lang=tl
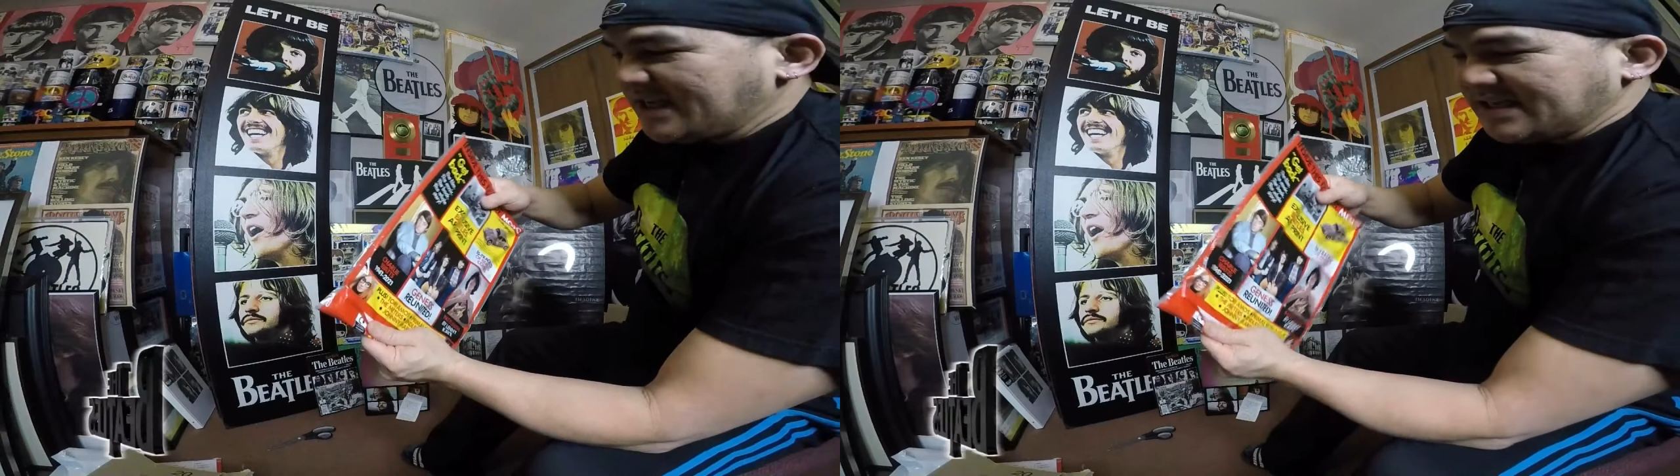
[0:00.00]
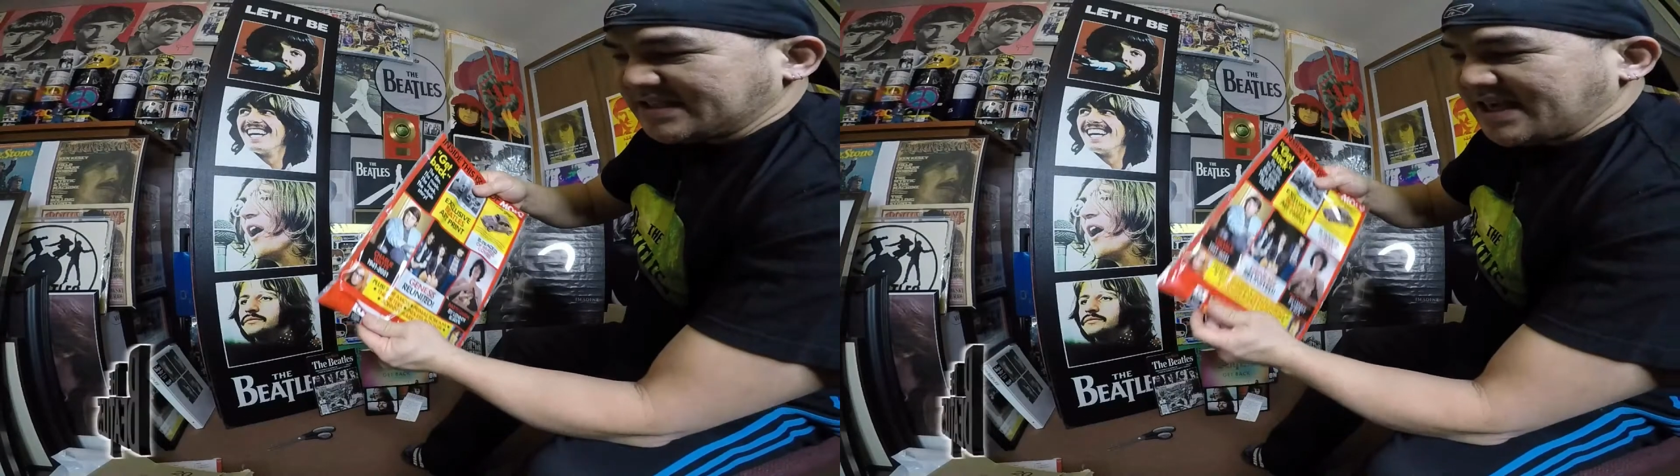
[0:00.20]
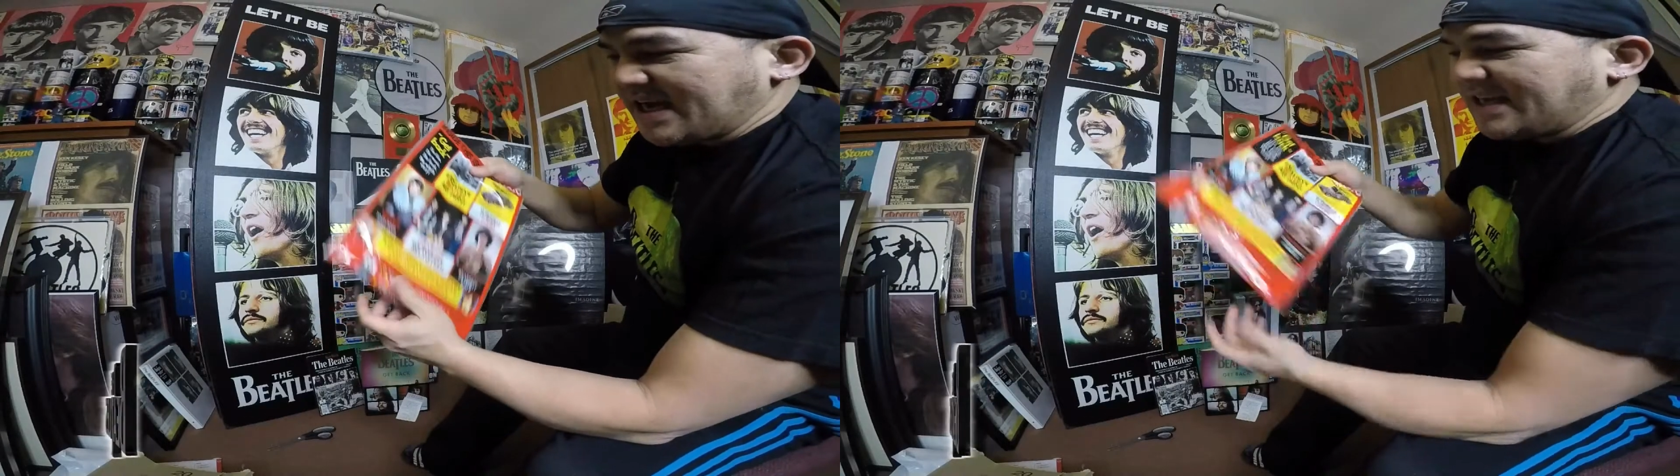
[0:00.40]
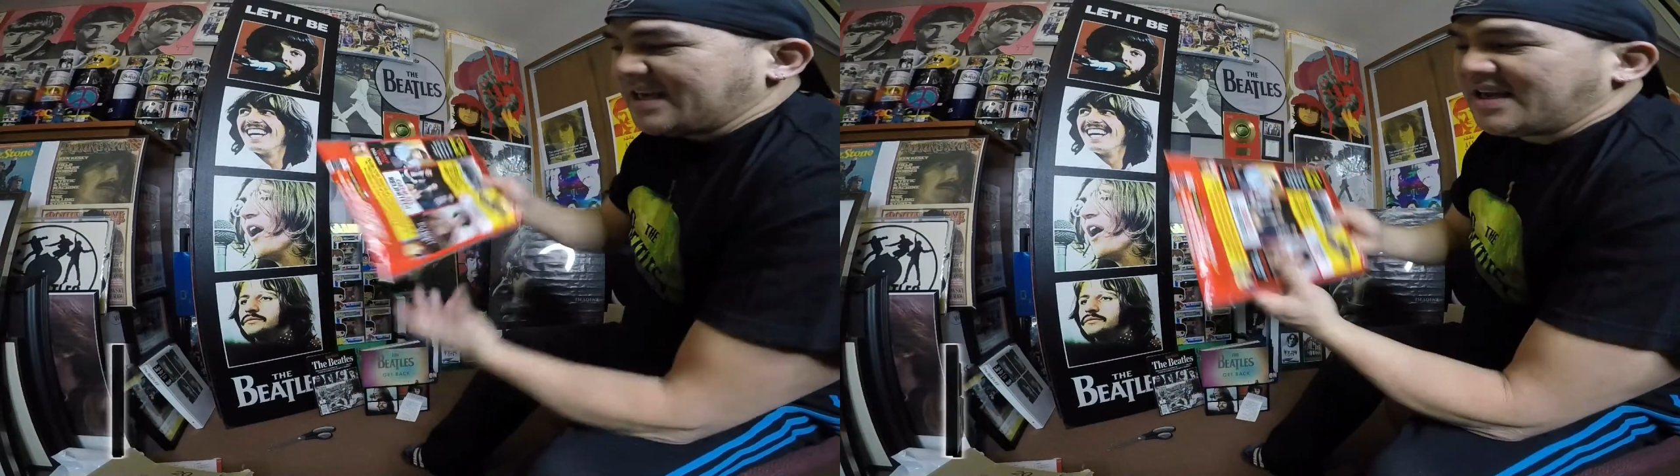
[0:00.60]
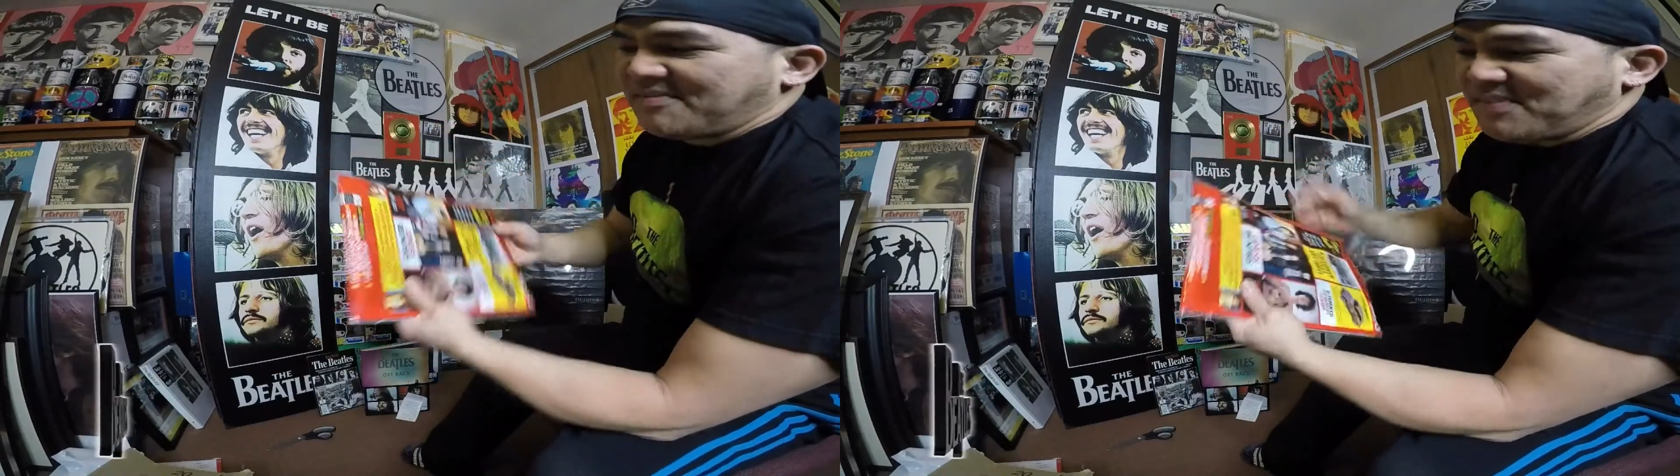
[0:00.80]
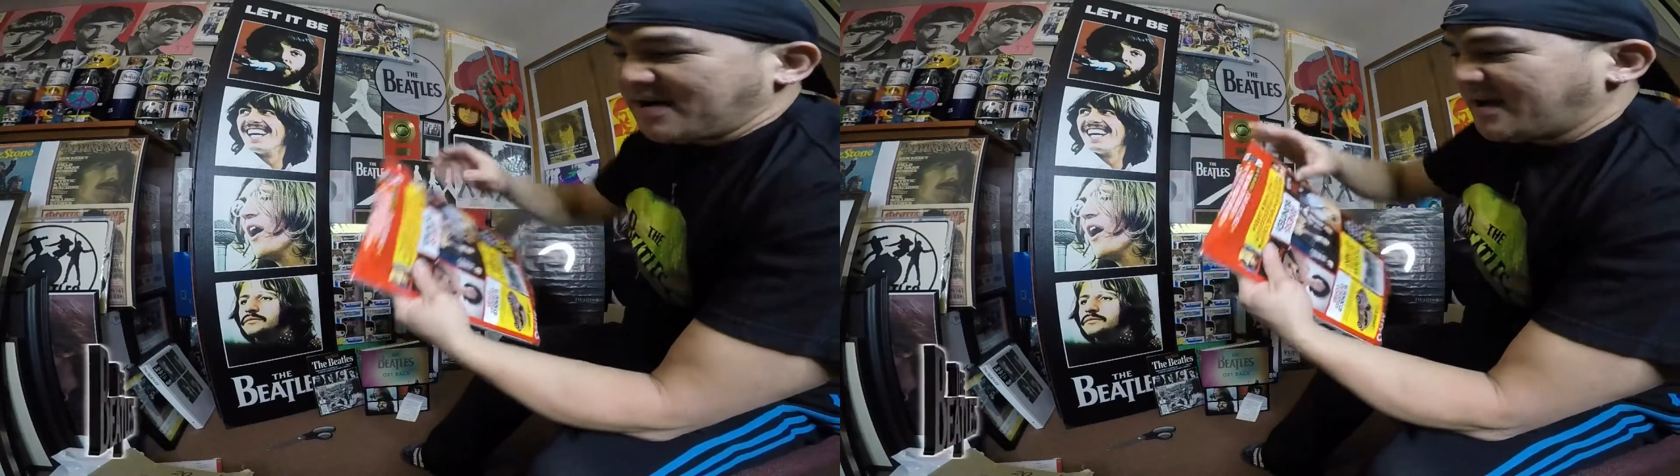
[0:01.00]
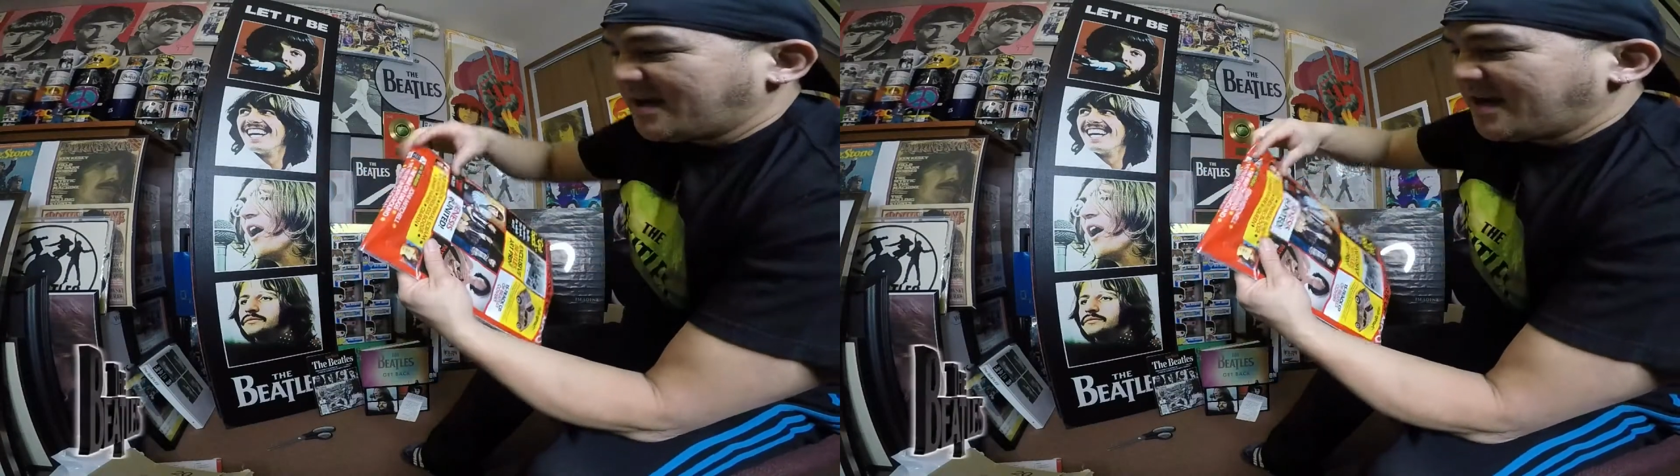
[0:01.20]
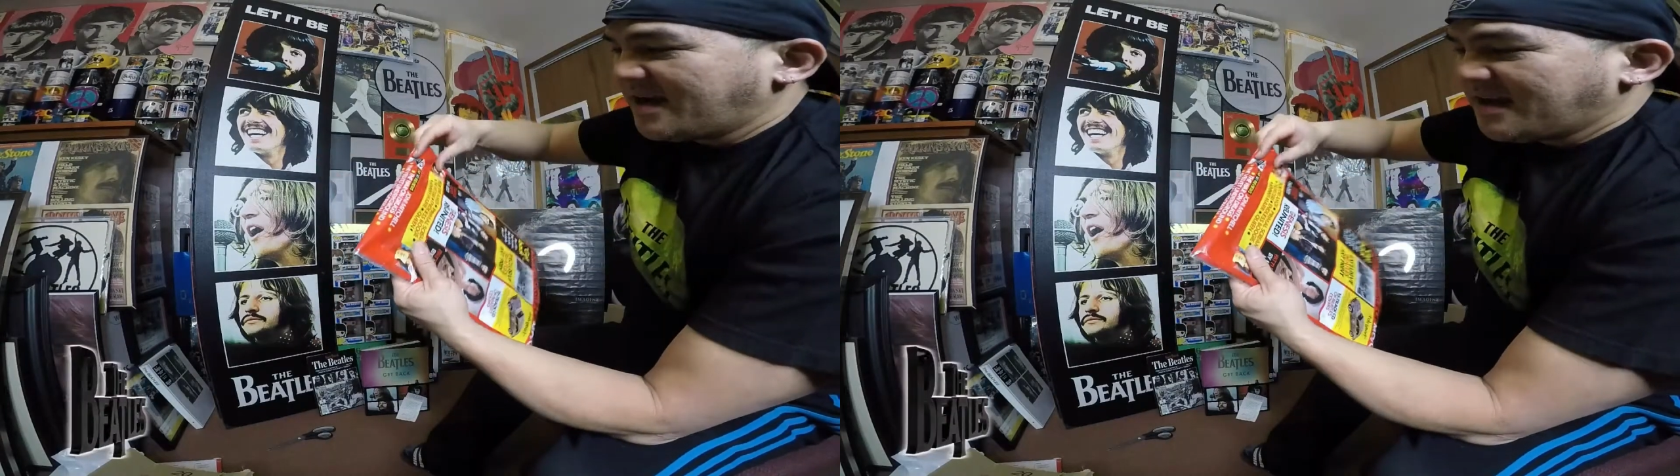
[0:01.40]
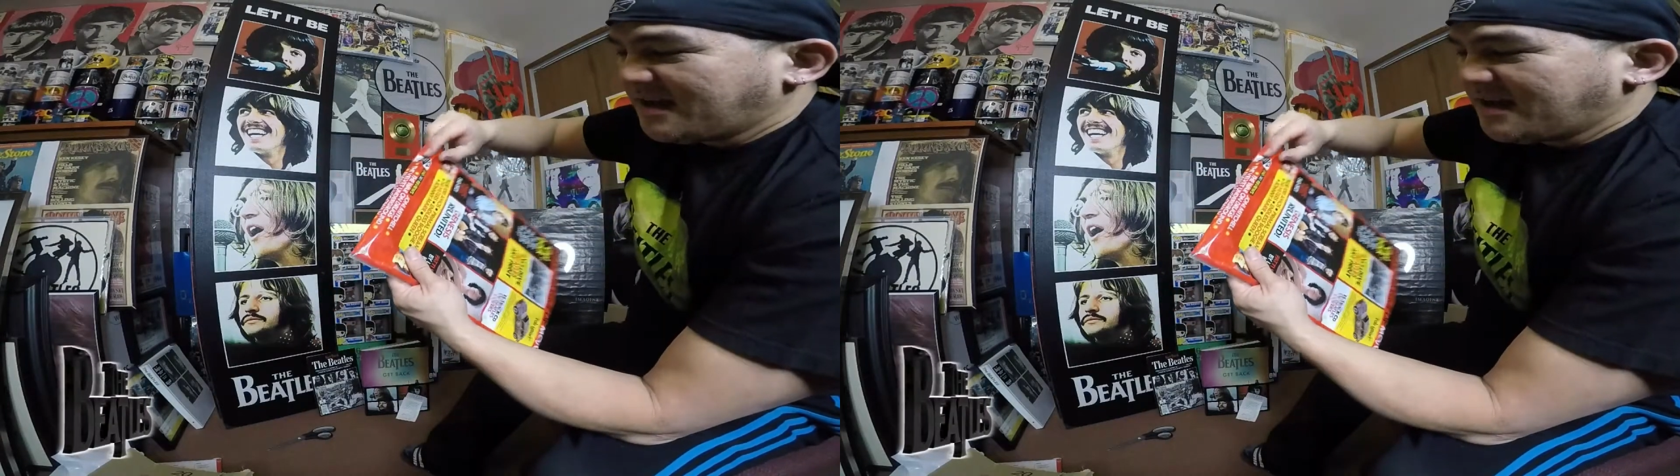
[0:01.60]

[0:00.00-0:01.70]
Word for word: saka na pag uh,